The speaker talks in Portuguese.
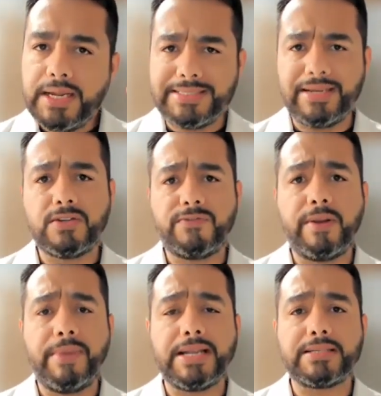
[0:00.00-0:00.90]
Células
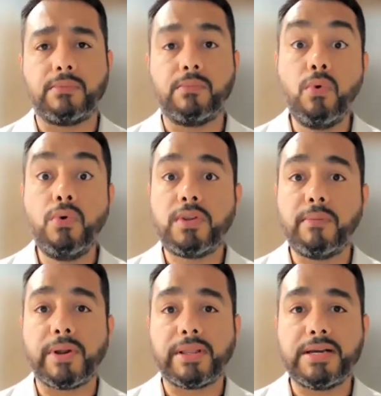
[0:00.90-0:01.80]
vermelhas são muito
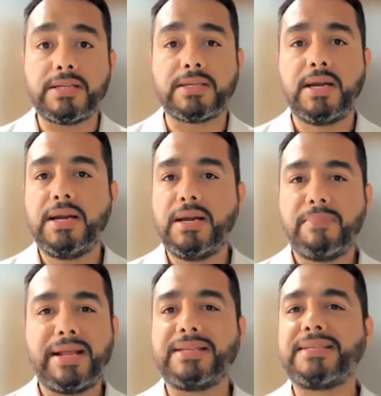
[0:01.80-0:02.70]
importantes
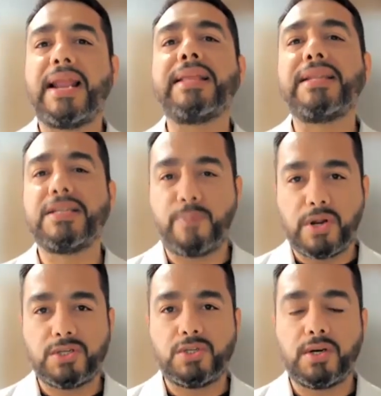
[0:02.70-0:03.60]
para, sei lá,
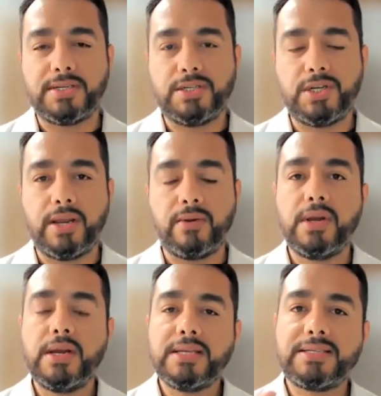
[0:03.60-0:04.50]
transporte de oxigênio.
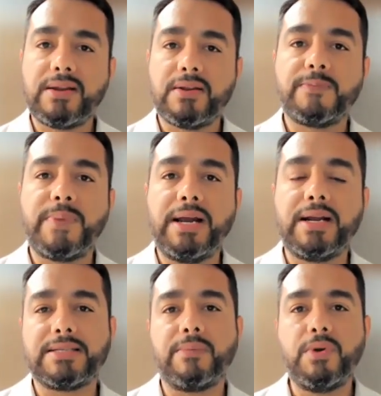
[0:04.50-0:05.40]
Células
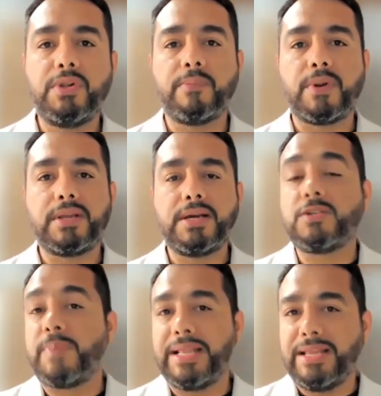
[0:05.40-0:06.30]
brancas são muito
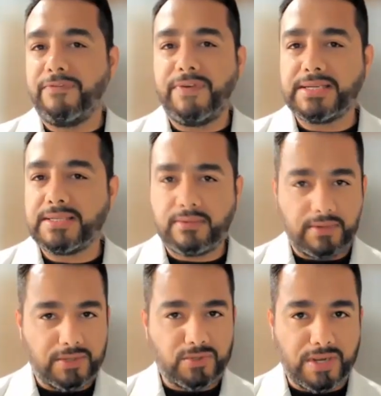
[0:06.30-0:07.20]
importantes para defesa.
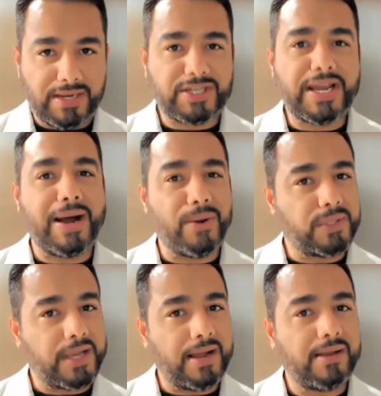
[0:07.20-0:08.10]
Isso é geral,
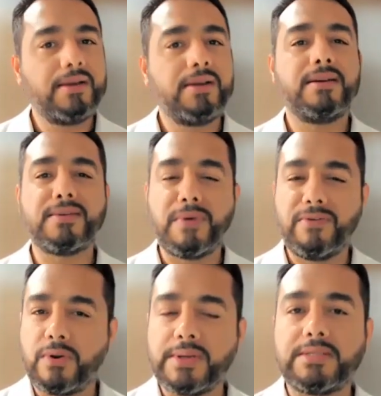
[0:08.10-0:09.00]
tá? Isso é uma
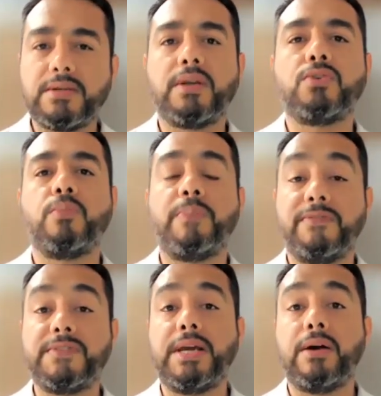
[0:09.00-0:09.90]
informação aqui
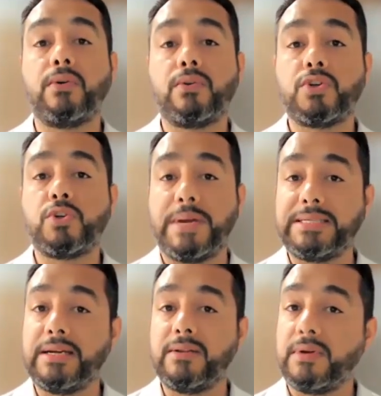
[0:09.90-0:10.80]
superficial que eu estou te
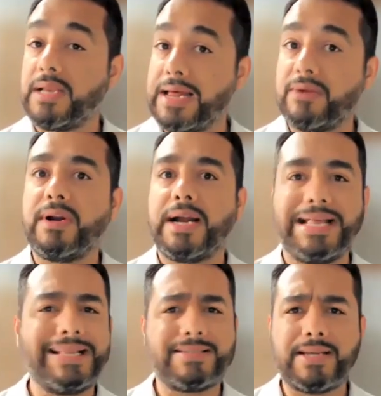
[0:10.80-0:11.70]
passando. Claro,
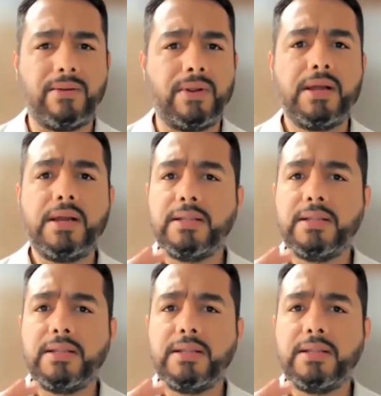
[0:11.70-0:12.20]
cada célula